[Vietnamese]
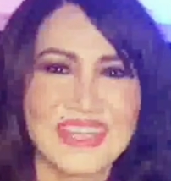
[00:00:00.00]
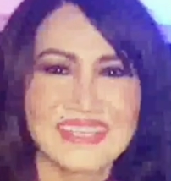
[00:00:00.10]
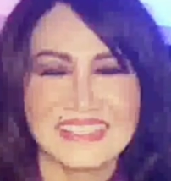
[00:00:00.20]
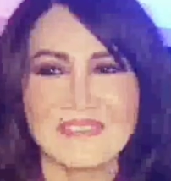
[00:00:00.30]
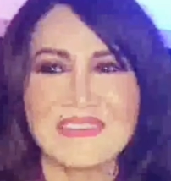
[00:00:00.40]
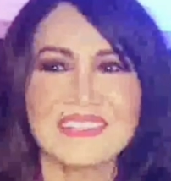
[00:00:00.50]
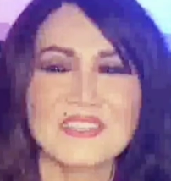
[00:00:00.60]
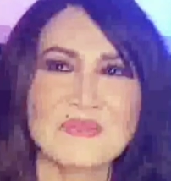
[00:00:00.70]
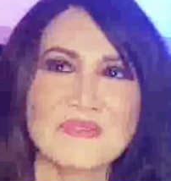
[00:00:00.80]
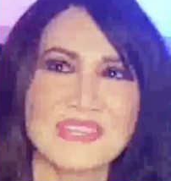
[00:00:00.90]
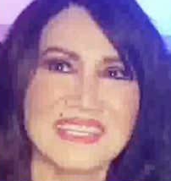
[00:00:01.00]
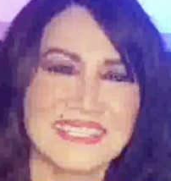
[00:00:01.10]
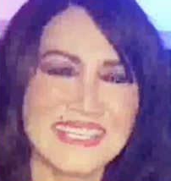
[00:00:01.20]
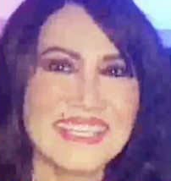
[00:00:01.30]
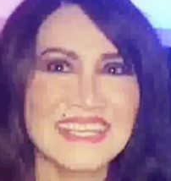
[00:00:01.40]
Dạ vâng thưa quý vị,
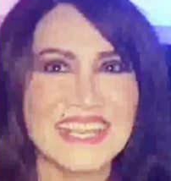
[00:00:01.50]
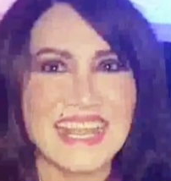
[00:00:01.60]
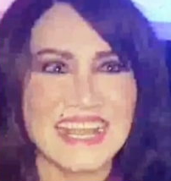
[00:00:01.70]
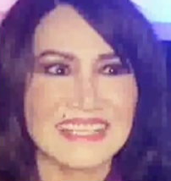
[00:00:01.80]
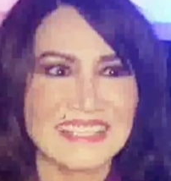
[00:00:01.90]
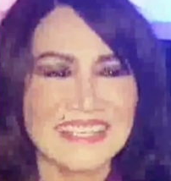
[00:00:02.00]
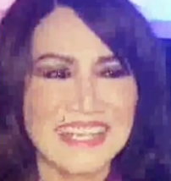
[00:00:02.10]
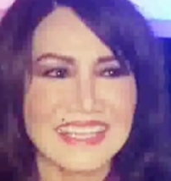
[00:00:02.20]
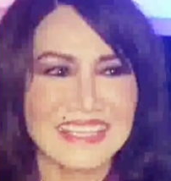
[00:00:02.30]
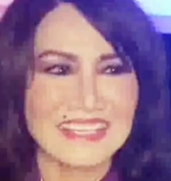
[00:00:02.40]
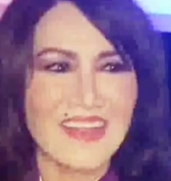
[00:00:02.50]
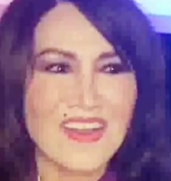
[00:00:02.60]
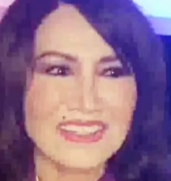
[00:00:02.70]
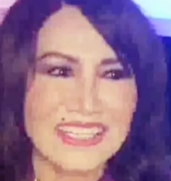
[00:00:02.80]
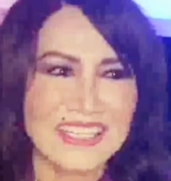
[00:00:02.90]
dĩ nhiên là những ngày
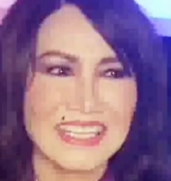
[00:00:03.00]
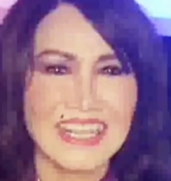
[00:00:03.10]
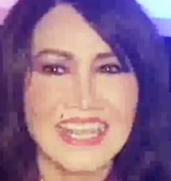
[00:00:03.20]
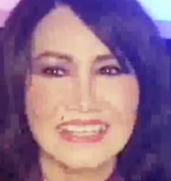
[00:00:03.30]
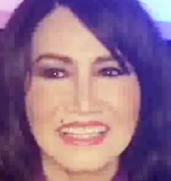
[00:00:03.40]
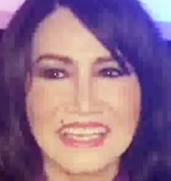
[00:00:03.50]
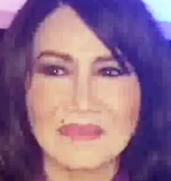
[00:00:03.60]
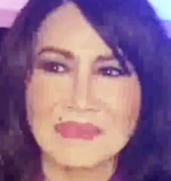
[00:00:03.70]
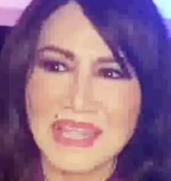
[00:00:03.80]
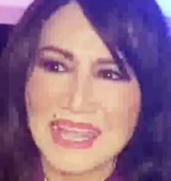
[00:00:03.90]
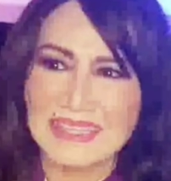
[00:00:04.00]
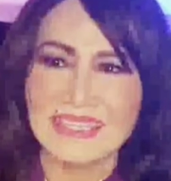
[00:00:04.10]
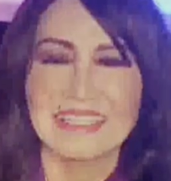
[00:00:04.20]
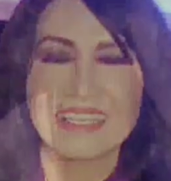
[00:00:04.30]
đó thì Thanh Lan mới hát thì Thanh